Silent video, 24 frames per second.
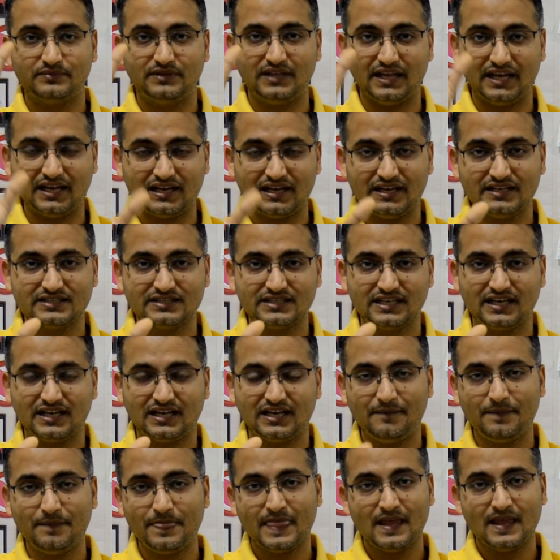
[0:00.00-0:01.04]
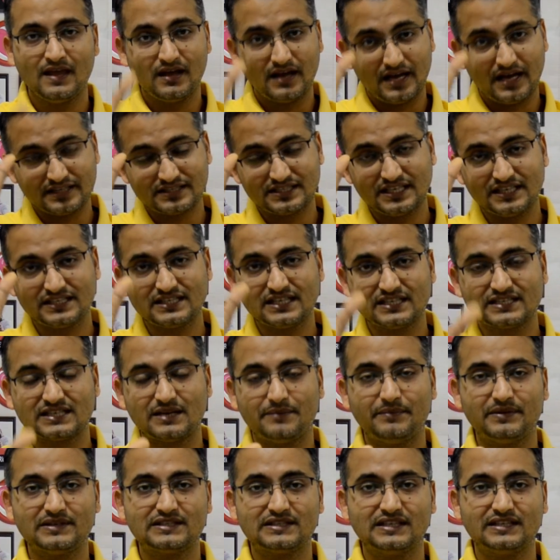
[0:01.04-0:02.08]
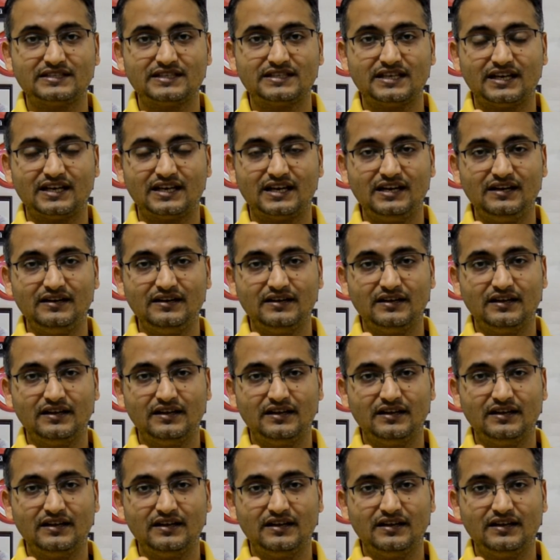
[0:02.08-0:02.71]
देख लीजिएगा अच्छे से समझ लीजिएगा